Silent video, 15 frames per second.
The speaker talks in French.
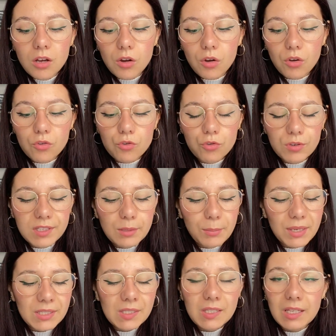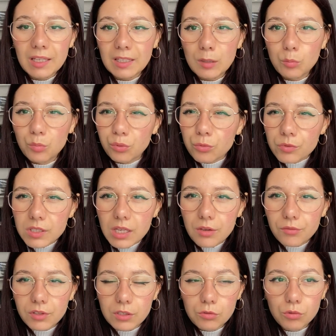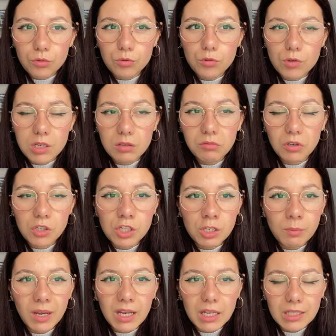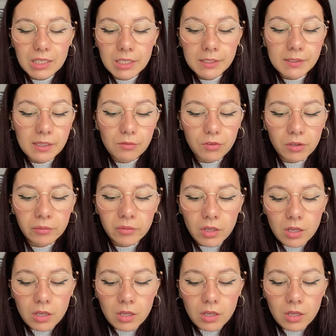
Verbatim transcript: Euh, je sais pas s'il y a des bons avis sur ce livre, j'ai pas regardé les avis.